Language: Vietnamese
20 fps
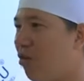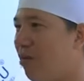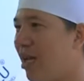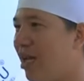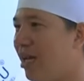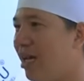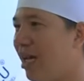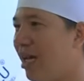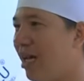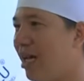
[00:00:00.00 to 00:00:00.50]
cô Bính
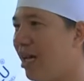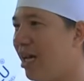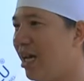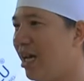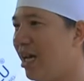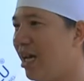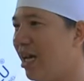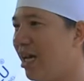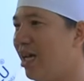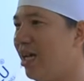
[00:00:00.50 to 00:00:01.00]
là
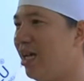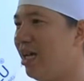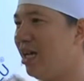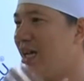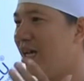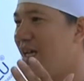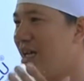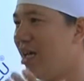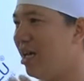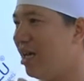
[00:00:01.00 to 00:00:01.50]
ờ,
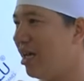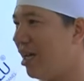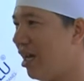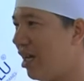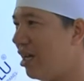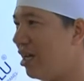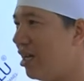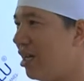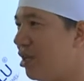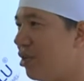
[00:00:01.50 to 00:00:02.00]
rất
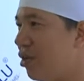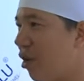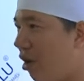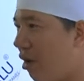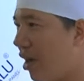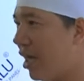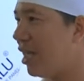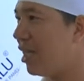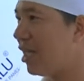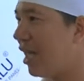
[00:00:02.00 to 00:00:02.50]

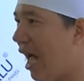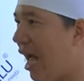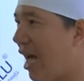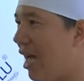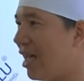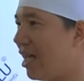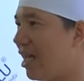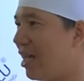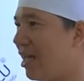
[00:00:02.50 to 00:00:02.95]
giỏi tài